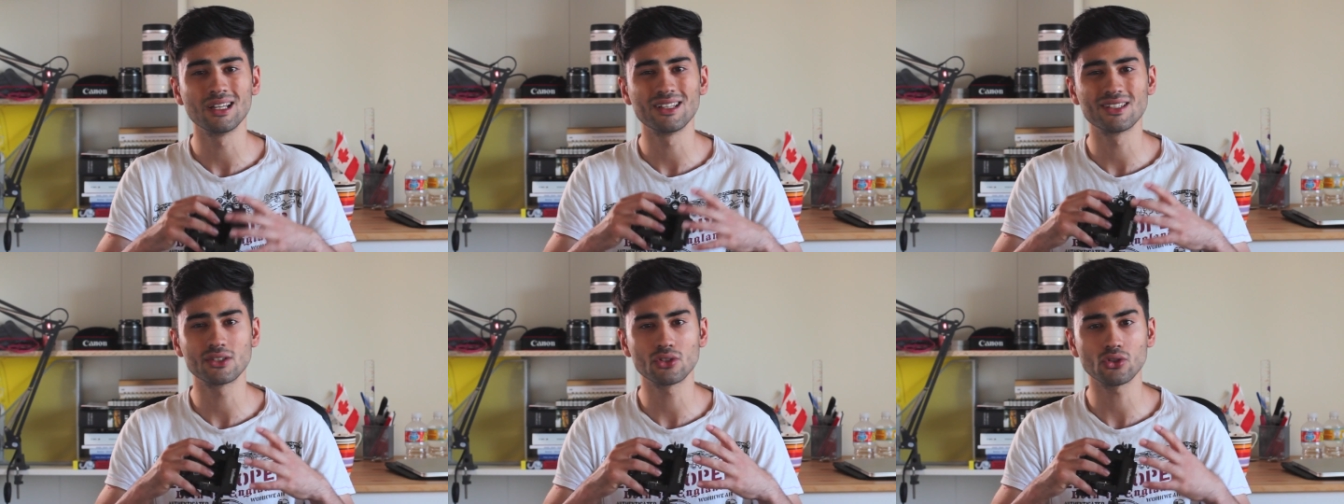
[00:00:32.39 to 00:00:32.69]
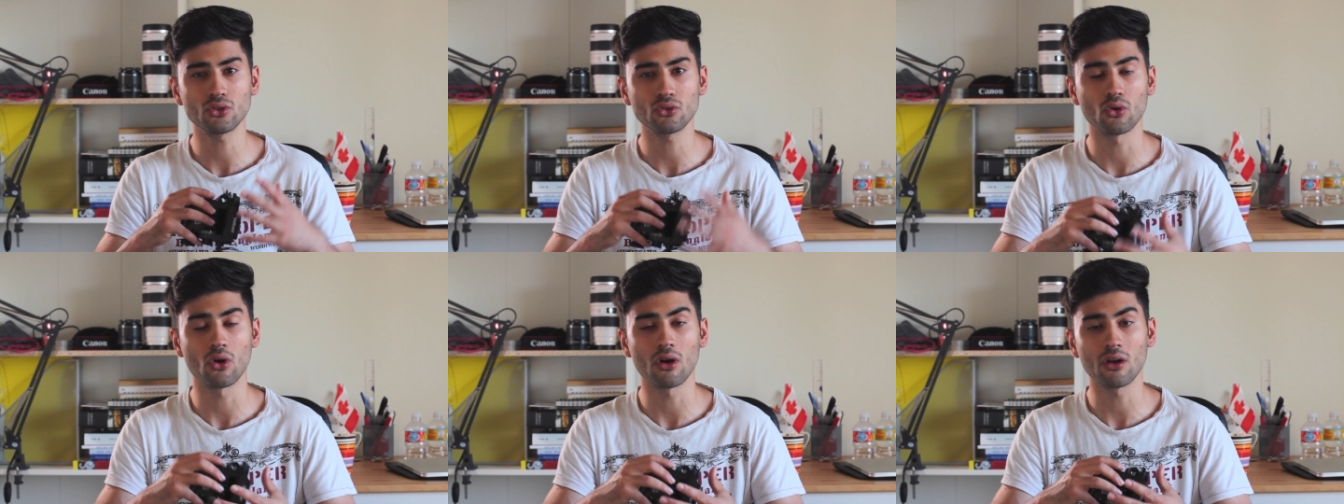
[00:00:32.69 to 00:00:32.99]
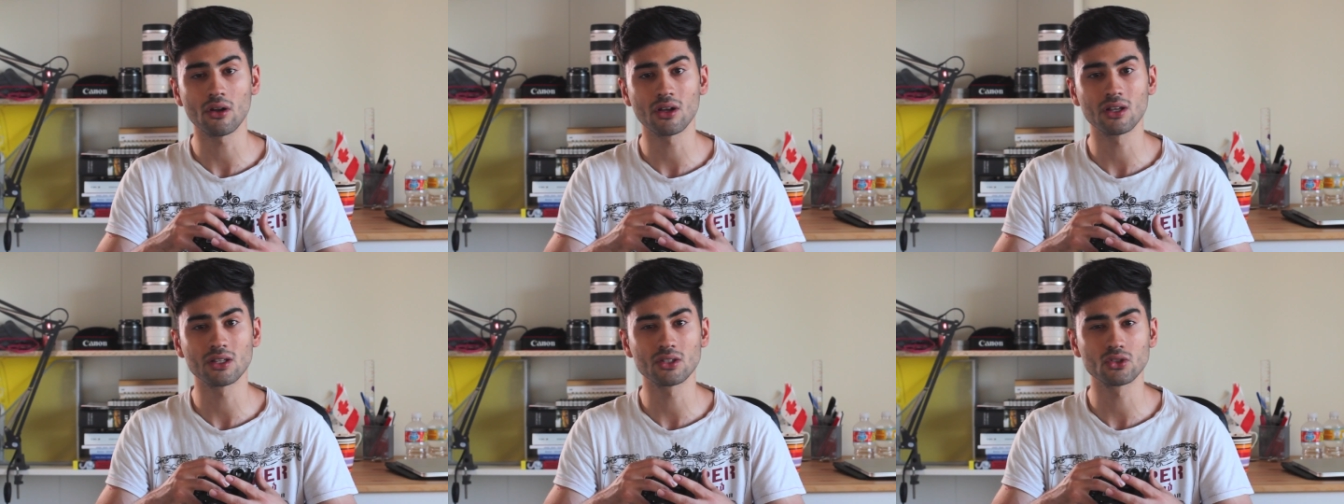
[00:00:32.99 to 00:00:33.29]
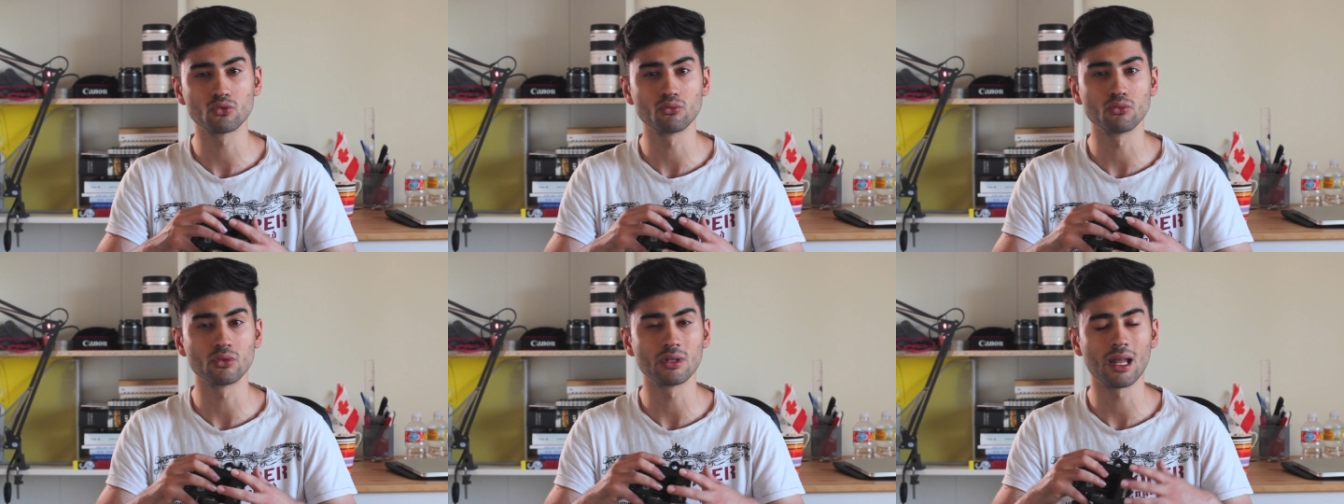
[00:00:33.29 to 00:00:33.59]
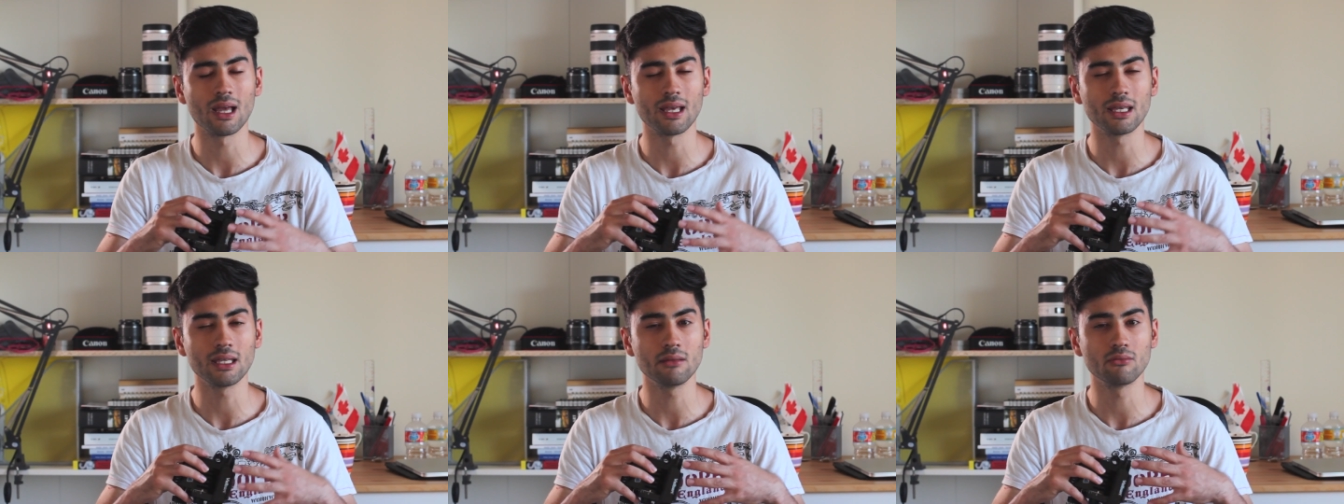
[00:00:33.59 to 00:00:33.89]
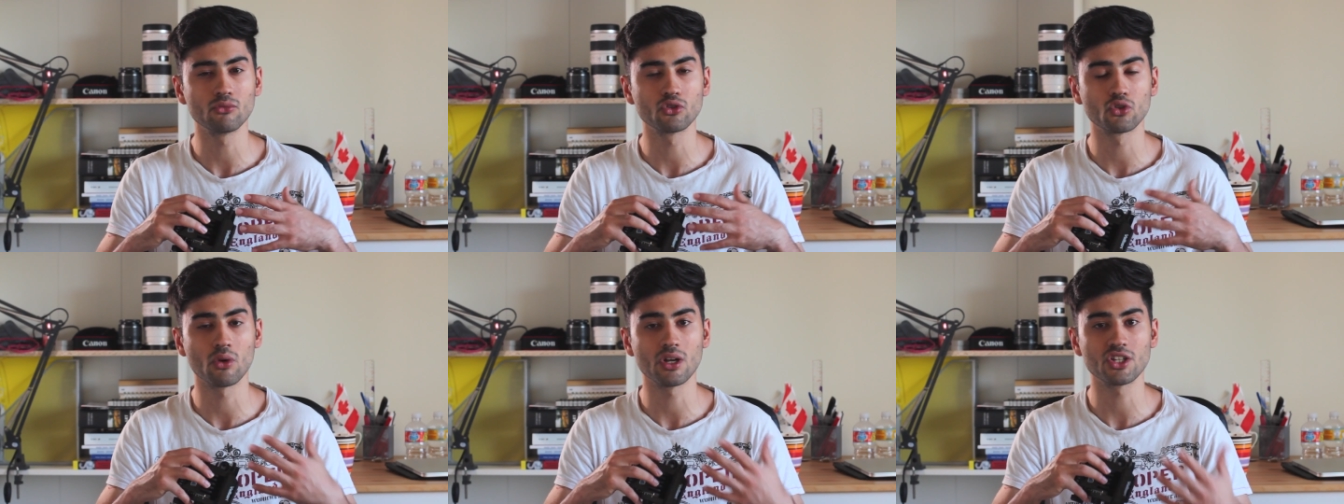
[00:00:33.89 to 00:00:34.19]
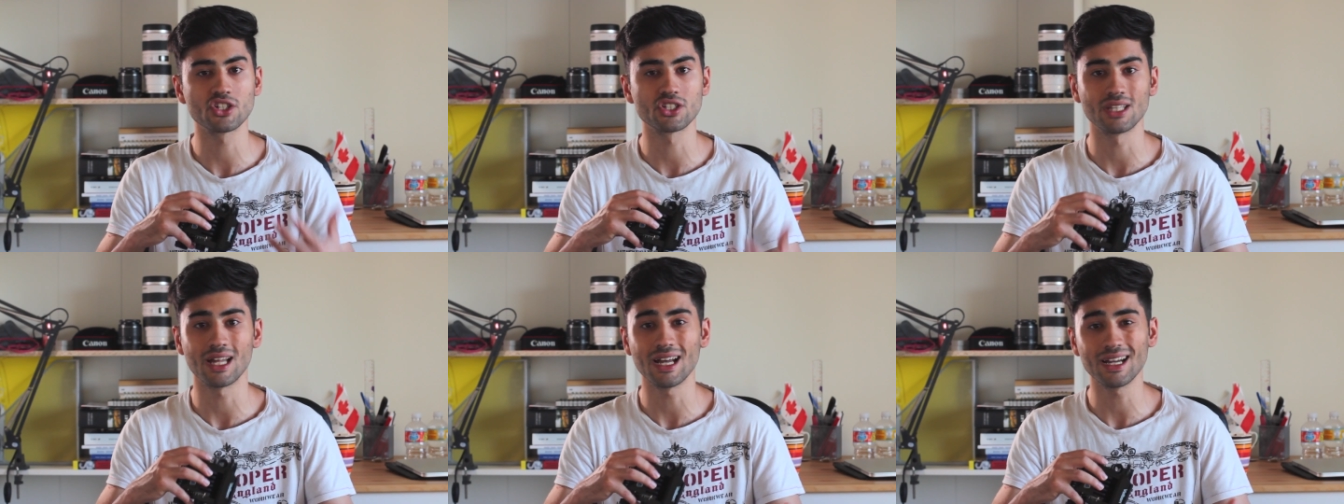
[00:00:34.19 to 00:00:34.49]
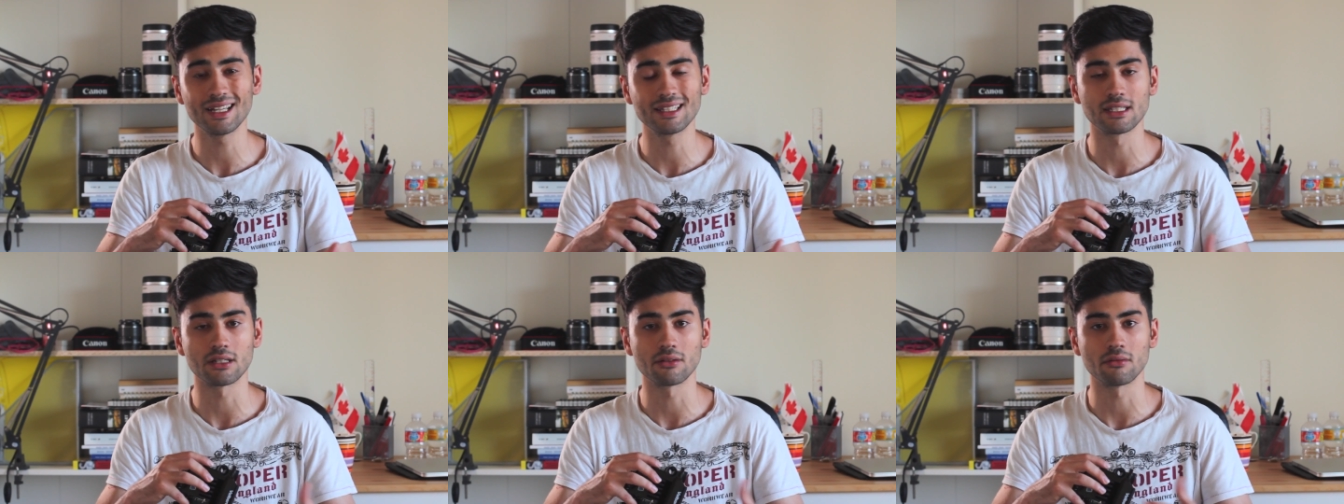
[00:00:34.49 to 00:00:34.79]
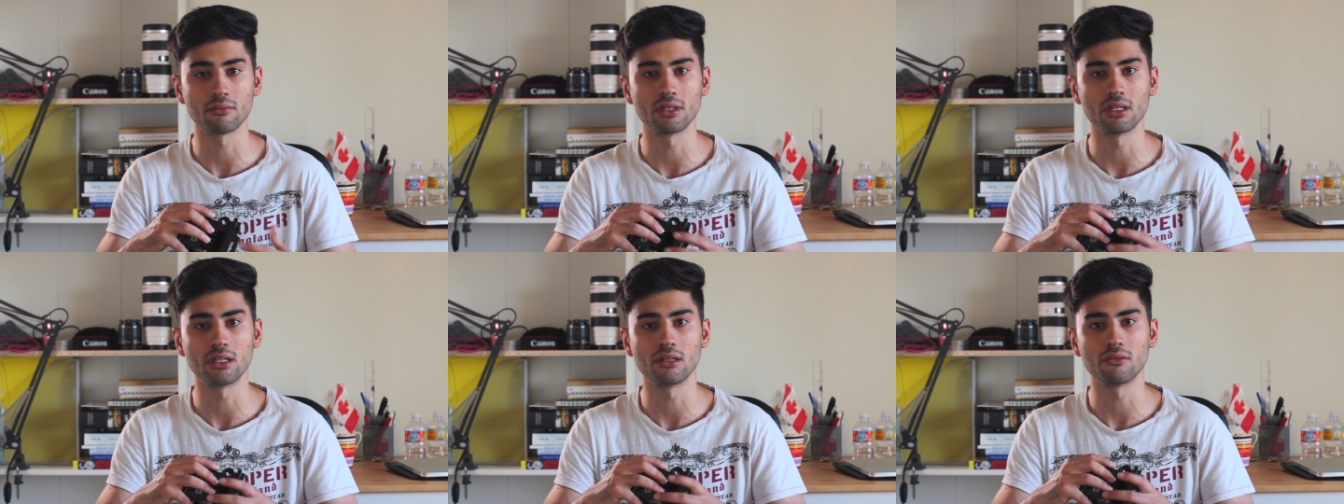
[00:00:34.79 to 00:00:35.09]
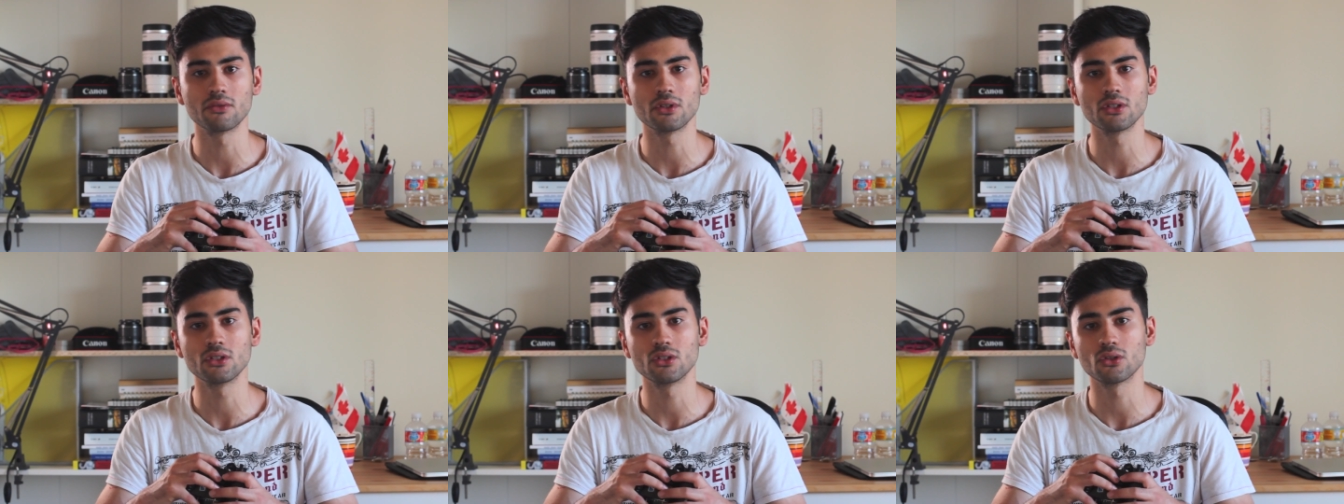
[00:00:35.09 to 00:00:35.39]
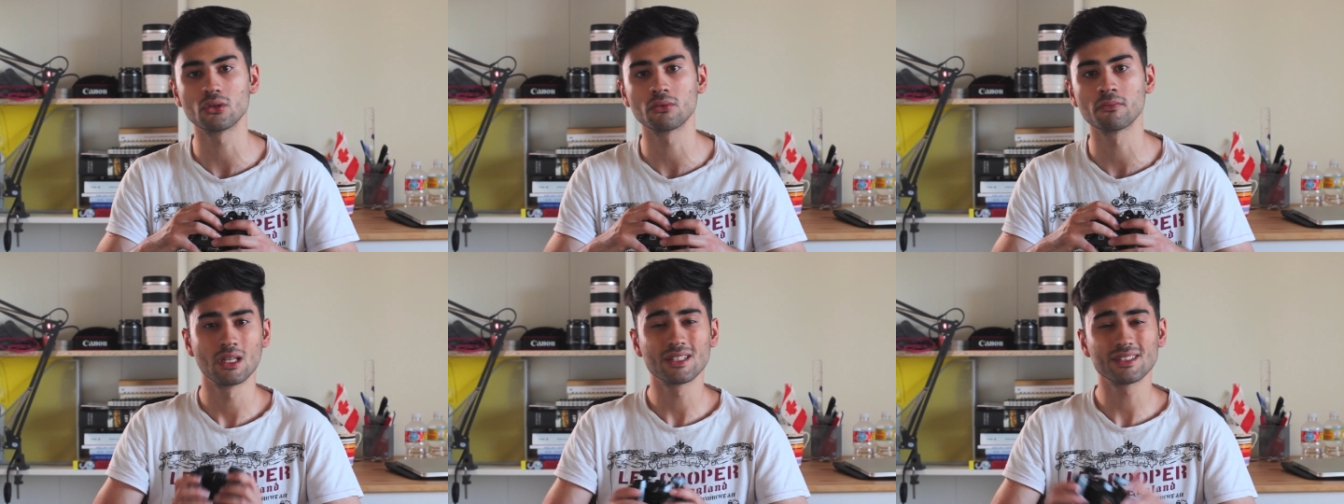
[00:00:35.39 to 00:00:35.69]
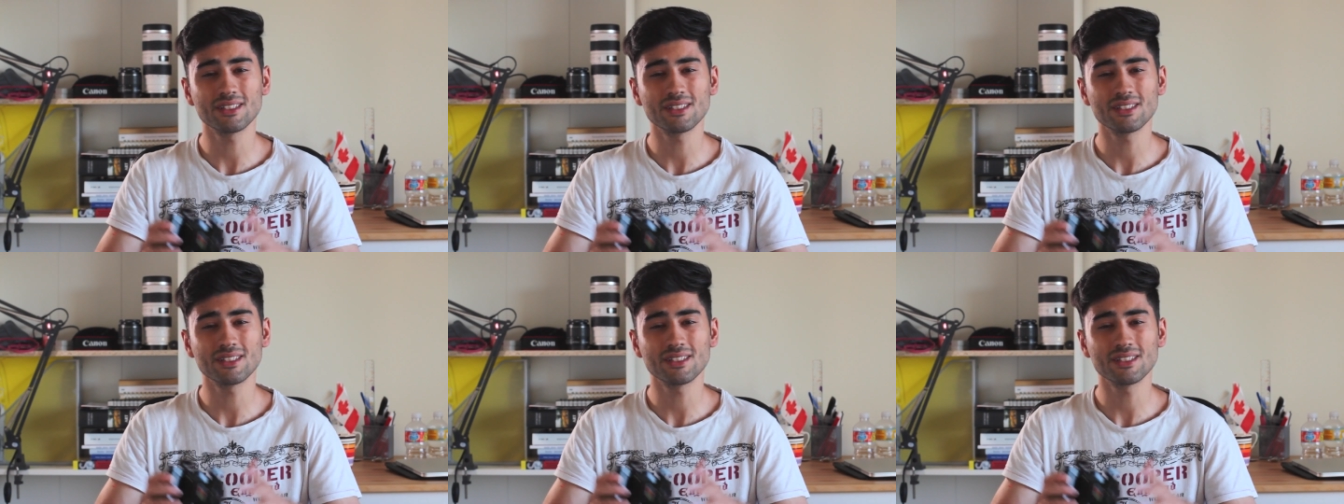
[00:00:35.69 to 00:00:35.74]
سعره ارخص وبنلاقيه متواجد اكثر من الفيديو